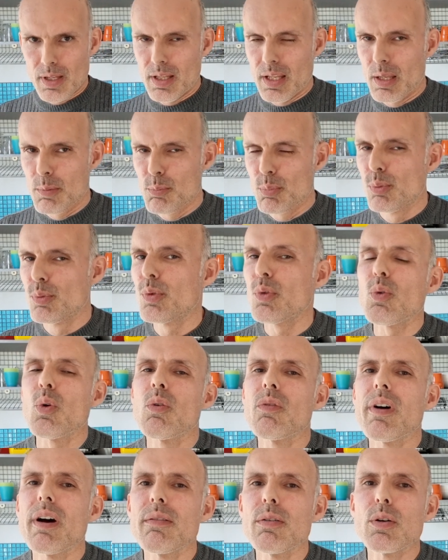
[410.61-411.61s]
et plus
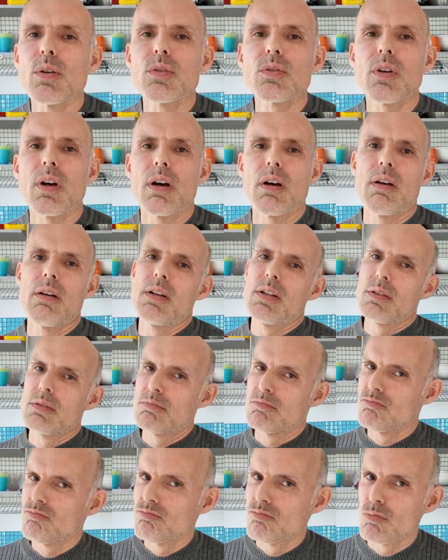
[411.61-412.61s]
on va vendre
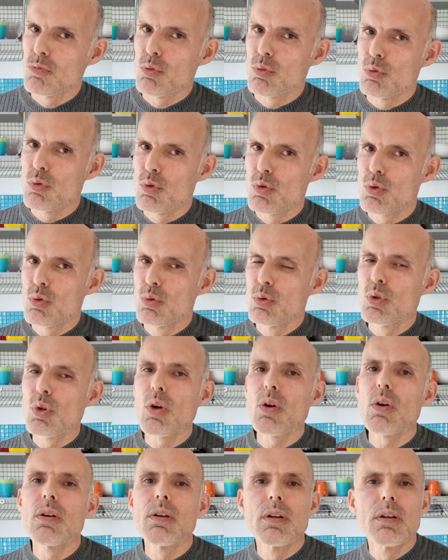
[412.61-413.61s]
du
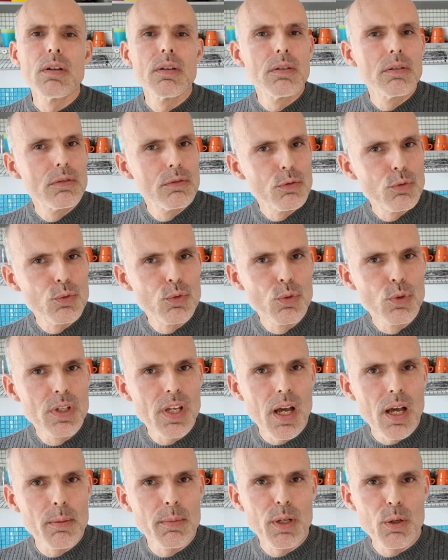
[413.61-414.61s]
sucre, du
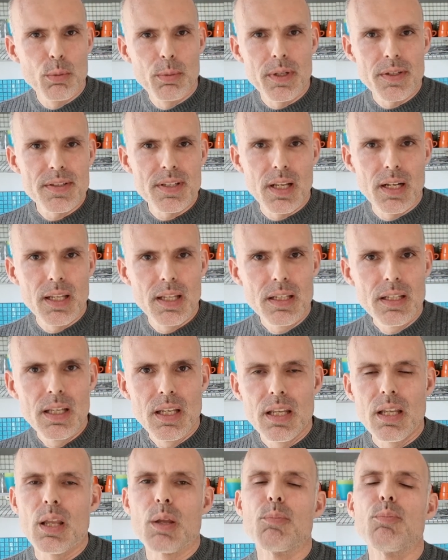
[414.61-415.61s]
caramel au beurre
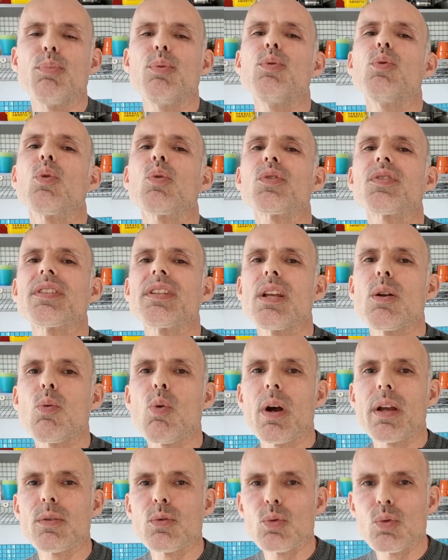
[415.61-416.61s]
salé, et plus on
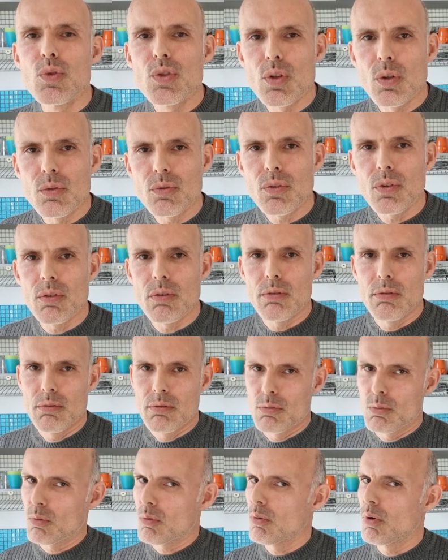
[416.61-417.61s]
s'éloigne du centre,
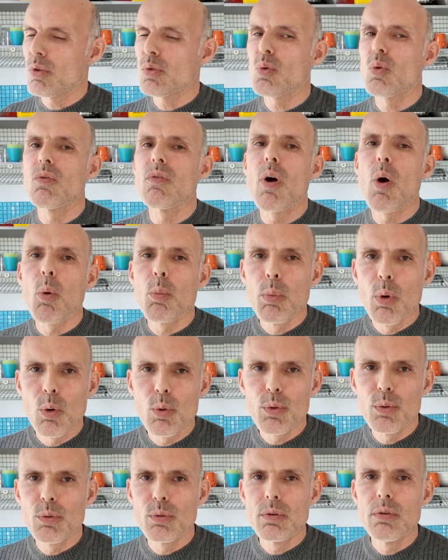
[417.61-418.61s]
donc lorsqu'on va en
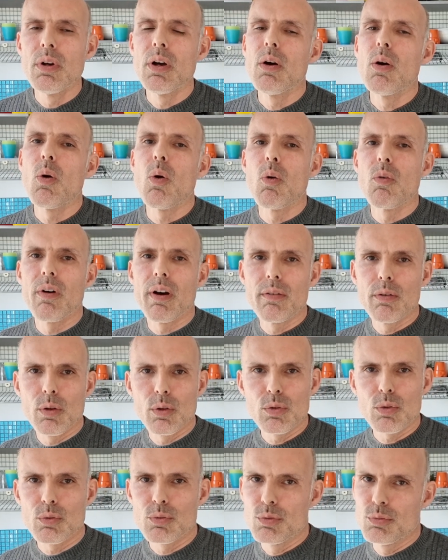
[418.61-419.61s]
banlieue, on va
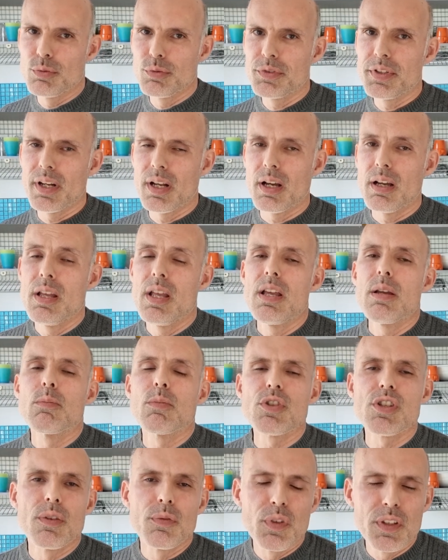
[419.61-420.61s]
vendre du Nutella.
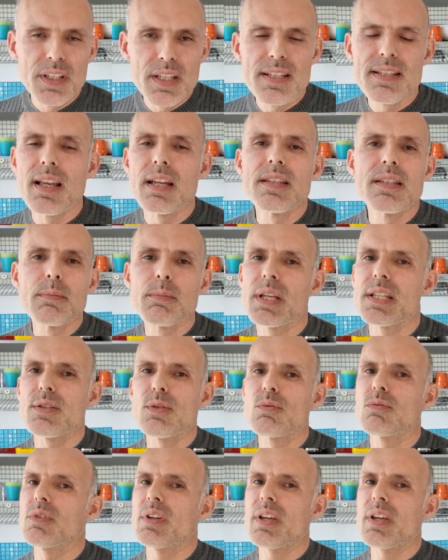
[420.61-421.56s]
J'ai fait des animations